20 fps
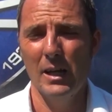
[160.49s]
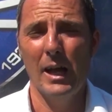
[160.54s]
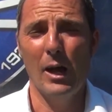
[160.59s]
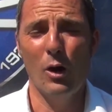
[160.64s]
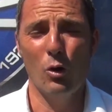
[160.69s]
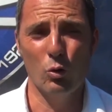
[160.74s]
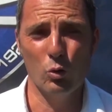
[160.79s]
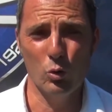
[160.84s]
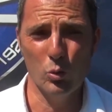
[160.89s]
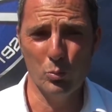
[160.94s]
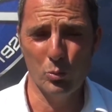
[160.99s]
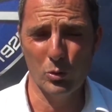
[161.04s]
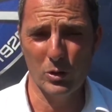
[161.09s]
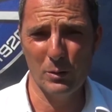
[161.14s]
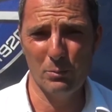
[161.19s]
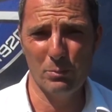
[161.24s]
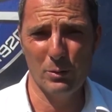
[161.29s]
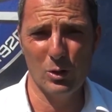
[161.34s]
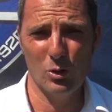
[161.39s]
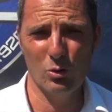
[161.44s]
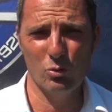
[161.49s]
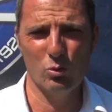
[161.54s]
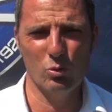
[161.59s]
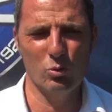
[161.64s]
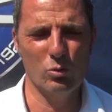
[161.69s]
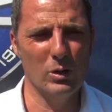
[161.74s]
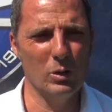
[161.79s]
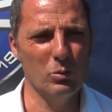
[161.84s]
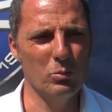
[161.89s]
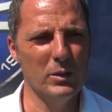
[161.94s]
È un gruppo che però
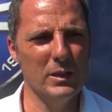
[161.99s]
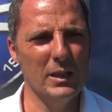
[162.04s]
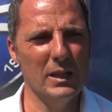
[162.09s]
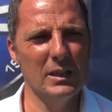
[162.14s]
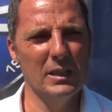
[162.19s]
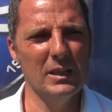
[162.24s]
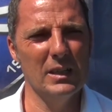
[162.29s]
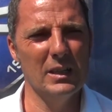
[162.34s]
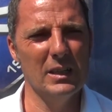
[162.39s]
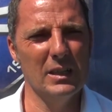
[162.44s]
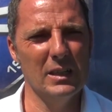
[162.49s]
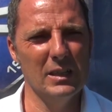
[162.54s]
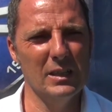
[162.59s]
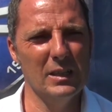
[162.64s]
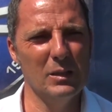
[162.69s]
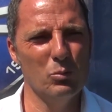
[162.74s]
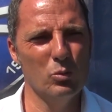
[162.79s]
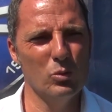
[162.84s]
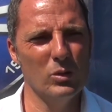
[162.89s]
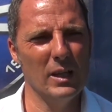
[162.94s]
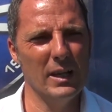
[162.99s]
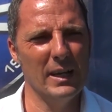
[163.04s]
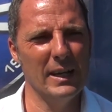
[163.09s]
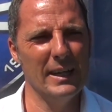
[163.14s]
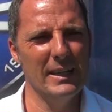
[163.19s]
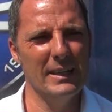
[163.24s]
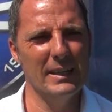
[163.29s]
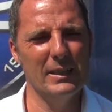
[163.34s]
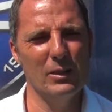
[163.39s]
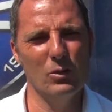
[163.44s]
sotto la guida di, di
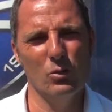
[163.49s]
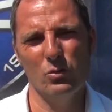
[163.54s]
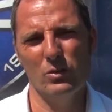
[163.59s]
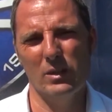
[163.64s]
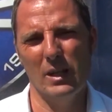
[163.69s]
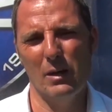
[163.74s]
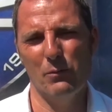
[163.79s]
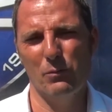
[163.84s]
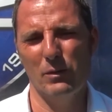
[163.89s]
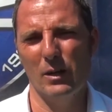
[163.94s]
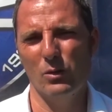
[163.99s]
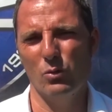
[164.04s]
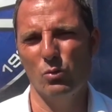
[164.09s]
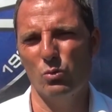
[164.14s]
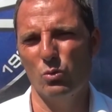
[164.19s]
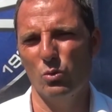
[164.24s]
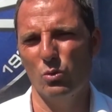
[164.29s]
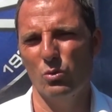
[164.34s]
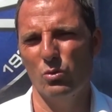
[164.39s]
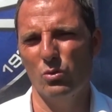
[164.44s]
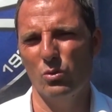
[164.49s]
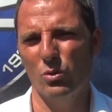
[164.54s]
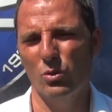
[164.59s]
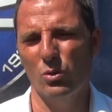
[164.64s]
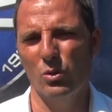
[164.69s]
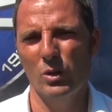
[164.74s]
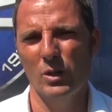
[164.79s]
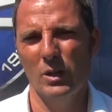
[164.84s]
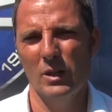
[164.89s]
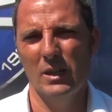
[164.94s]
Mutarelli e dello staff l'anno
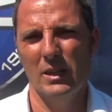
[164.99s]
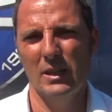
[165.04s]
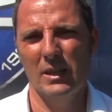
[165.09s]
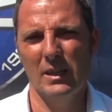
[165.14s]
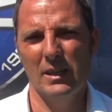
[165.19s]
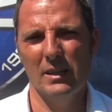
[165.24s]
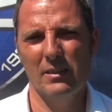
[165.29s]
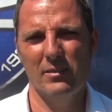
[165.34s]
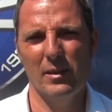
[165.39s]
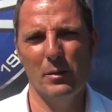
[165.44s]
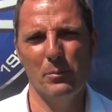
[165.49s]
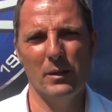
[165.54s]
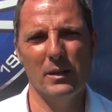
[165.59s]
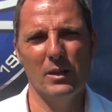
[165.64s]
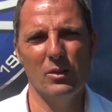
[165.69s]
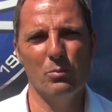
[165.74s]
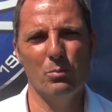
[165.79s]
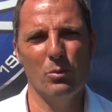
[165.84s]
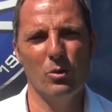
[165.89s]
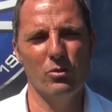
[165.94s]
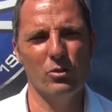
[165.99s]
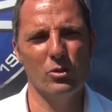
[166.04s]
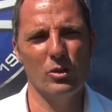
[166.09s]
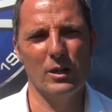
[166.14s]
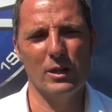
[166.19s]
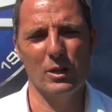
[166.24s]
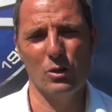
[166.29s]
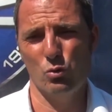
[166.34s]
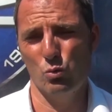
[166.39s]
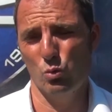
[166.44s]
scorso eh, insieme ad Esposito
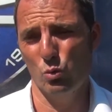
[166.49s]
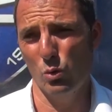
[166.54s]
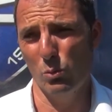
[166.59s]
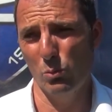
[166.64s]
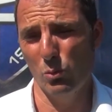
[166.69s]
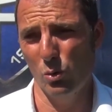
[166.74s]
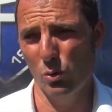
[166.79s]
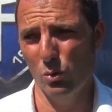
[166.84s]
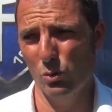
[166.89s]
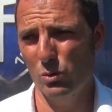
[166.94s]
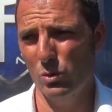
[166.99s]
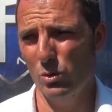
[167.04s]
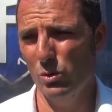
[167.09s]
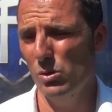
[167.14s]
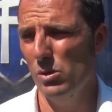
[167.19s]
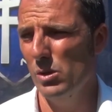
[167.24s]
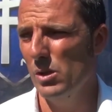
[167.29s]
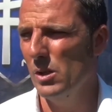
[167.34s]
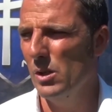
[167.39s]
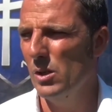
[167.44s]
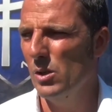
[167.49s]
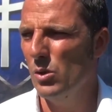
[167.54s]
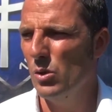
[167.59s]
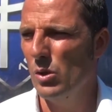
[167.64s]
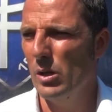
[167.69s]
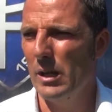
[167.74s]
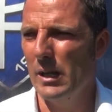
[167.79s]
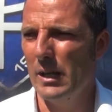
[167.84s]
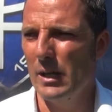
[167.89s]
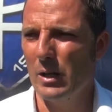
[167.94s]
è cresciuto molto
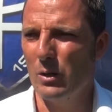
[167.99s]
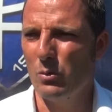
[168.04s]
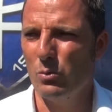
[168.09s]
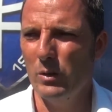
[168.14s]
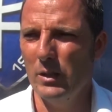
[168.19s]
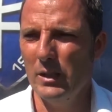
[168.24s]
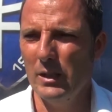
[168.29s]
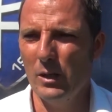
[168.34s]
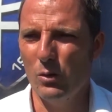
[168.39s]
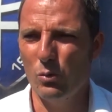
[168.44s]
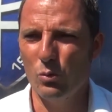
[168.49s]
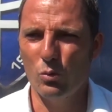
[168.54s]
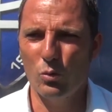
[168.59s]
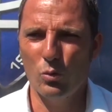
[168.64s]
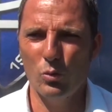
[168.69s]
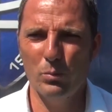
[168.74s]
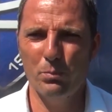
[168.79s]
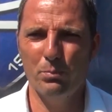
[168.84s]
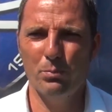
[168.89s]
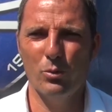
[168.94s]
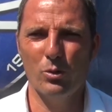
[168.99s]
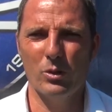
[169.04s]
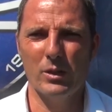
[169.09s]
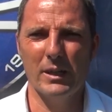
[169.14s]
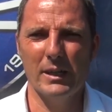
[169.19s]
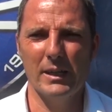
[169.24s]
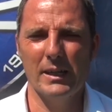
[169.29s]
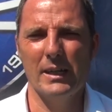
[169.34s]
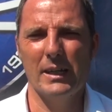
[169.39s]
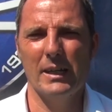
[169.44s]
e quindi è un gruppo
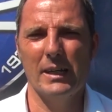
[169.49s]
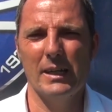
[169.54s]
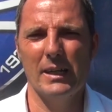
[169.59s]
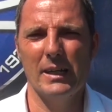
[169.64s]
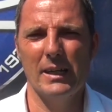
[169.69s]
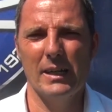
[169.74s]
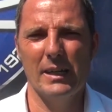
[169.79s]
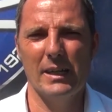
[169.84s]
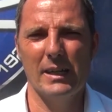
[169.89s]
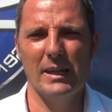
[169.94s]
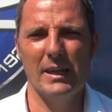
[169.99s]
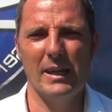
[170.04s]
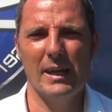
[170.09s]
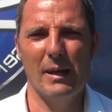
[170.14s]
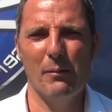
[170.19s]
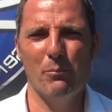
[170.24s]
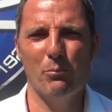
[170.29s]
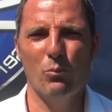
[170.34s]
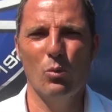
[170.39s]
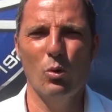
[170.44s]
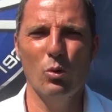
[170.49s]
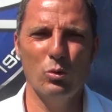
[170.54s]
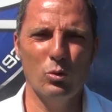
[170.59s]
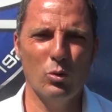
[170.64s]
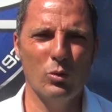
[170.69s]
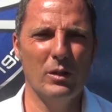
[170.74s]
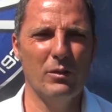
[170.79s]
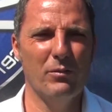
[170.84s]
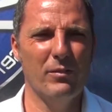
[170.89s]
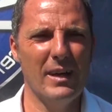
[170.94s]
che è
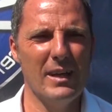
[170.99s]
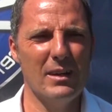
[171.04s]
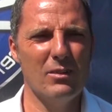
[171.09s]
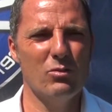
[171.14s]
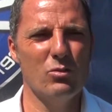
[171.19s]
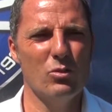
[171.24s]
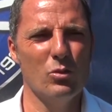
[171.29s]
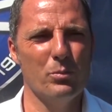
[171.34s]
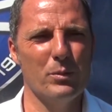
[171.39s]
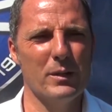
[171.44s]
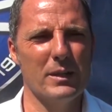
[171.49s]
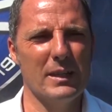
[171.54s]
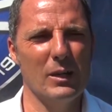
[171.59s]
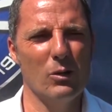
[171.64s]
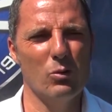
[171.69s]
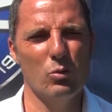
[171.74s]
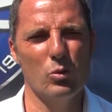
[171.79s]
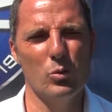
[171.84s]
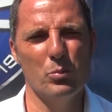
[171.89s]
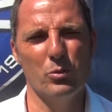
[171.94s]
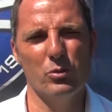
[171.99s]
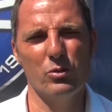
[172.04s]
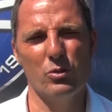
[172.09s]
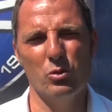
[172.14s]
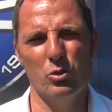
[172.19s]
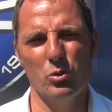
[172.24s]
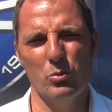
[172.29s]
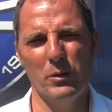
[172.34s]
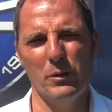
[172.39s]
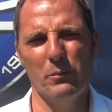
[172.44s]
molto diverso perché è un gruppo
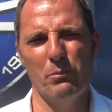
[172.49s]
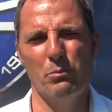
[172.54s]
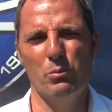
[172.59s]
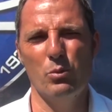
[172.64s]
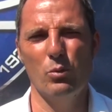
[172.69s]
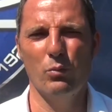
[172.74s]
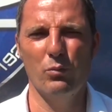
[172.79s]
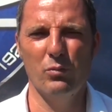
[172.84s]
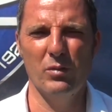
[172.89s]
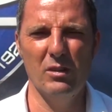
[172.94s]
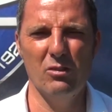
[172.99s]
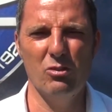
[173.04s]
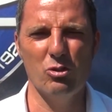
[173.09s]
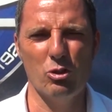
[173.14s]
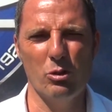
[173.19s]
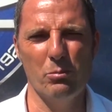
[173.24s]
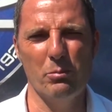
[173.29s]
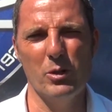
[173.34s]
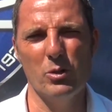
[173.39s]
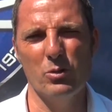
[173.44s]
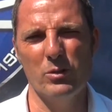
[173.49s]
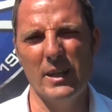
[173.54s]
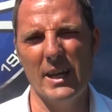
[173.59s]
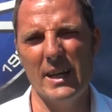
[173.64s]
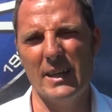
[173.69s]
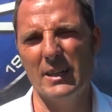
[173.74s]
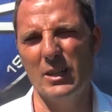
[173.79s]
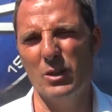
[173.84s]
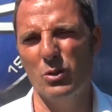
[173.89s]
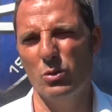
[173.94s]
secondo me più fisico e meno
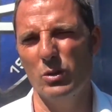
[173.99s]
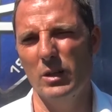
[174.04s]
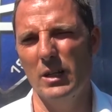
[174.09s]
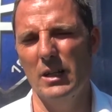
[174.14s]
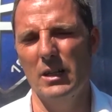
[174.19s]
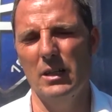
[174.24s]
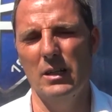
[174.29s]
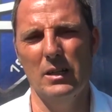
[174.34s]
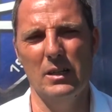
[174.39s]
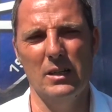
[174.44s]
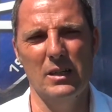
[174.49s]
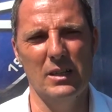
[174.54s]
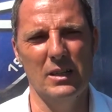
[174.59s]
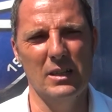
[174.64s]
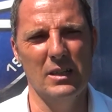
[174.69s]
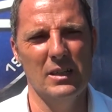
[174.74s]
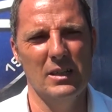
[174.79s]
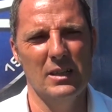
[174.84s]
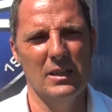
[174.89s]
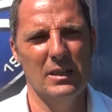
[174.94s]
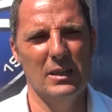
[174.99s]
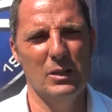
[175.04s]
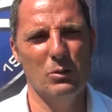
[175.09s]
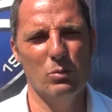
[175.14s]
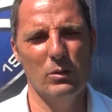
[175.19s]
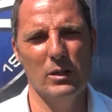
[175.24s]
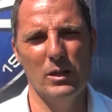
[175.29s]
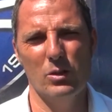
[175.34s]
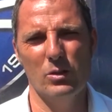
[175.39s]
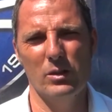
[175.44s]
tecnico del, di
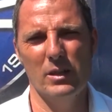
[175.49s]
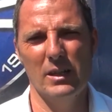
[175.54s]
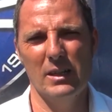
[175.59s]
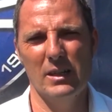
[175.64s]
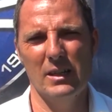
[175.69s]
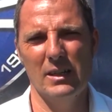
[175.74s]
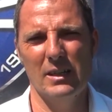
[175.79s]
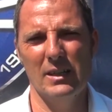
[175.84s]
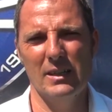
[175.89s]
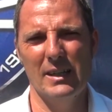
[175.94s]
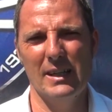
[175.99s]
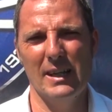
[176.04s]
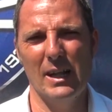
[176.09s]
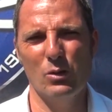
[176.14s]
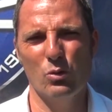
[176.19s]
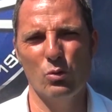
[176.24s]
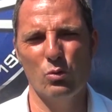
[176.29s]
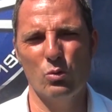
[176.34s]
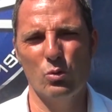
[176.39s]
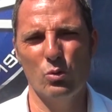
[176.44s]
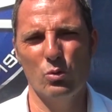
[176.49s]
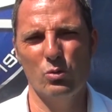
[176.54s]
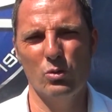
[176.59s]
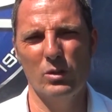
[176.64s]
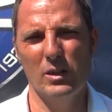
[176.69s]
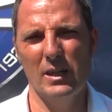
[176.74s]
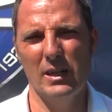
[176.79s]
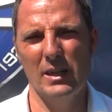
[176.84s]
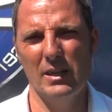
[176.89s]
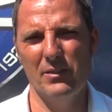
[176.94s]
quello del, dell'anno scorso
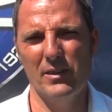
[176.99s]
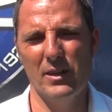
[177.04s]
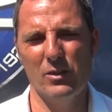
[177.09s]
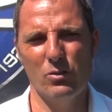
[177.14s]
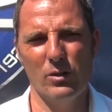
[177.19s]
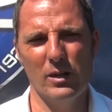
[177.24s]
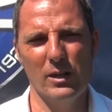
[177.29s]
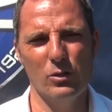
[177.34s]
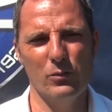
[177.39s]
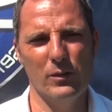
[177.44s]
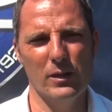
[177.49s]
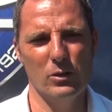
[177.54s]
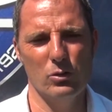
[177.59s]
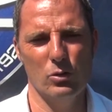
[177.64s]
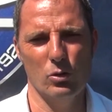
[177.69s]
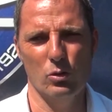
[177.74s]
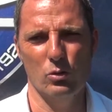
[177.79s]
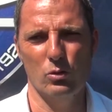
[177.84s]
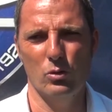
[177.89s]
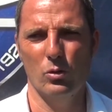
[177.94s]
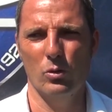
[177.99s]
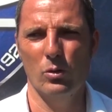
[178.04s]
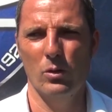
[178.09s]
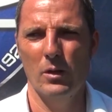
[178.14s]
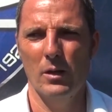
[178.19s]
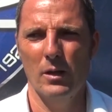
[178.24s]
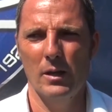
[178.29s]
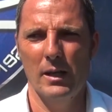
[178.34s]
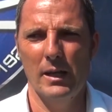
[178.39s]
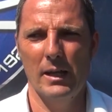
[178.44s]
degli allievi nazionali 98.
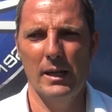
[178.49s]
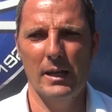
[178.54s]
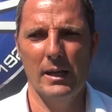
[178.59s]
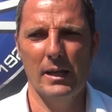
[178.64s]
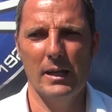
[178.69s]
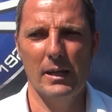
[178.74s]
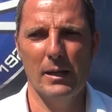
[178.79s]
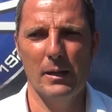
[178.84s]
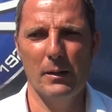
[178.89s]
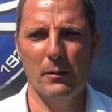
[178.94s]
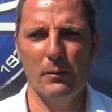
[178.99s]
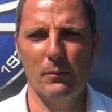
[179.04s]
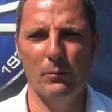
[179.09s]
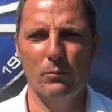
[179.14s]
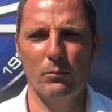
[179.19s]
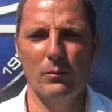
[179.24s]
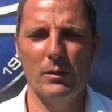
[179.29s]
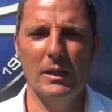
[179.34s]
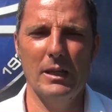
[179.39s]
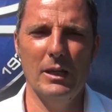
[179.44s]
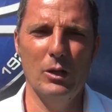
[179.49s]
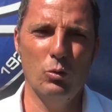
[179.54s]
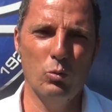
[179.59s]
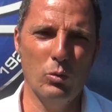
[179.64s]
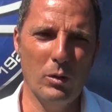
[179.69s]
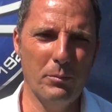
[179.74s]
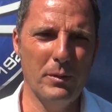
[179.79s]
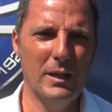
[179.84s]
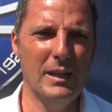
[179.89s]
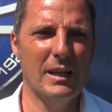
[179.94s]
E, I
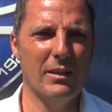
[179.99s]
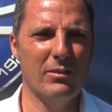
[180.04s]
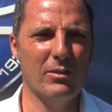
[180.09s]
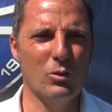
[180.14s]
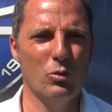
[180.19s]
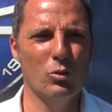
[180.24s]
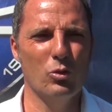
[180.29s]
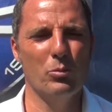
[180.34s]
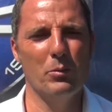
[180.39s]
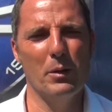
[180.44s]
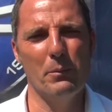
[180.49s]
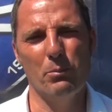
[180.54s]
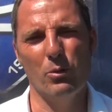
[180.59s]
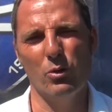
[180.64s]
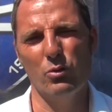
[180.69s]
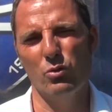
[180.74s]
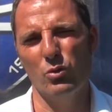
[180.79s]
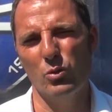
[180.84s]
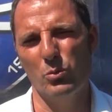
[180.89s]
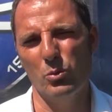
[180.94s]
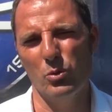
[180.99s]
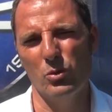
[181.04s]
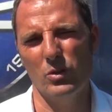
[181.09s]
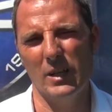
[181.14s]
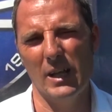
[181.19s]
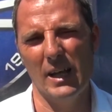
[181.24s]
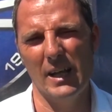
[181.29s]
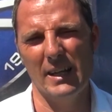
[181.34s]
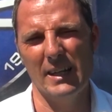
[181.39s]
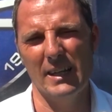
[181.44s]
2000 secondo me possono
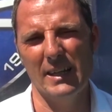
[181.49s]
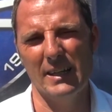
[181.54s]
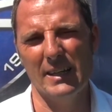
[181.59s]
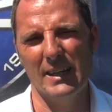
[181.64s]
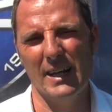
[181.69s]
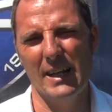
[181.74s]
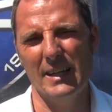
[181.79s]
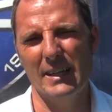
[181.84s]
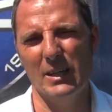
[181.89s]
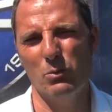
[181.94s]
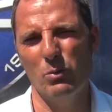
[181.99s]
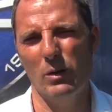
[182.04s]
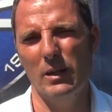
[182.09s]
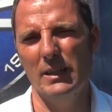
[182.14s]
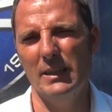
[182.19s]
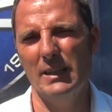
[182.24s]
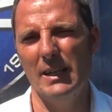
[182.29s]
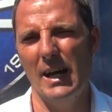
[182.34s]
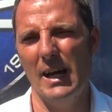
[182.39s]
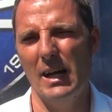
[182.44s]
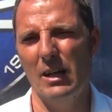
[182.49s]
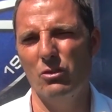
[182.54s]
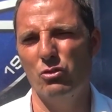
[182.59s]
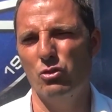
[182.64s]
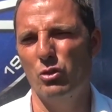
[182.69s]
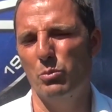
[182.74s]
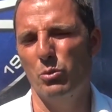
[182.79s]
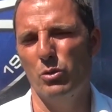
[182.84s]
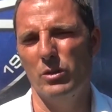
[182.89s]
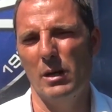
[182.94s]
portare grande qualità,
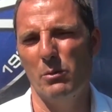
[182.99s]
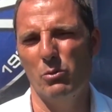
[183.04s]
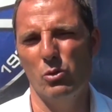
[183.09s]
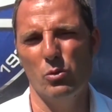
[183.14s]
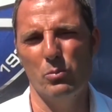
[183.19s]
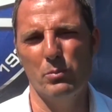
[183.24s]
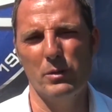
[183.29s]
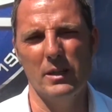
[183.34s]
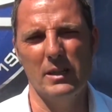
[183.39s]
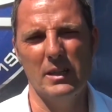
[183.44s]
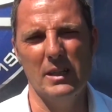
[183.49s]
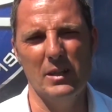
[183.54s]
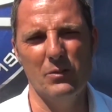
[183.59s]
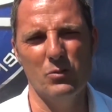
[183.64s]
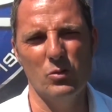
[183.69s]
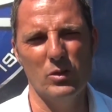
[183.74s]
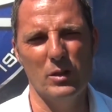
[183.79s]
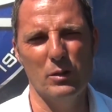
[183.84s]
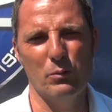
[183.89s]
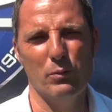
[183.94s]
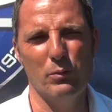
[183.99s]
ci poniamo l'obiettivo di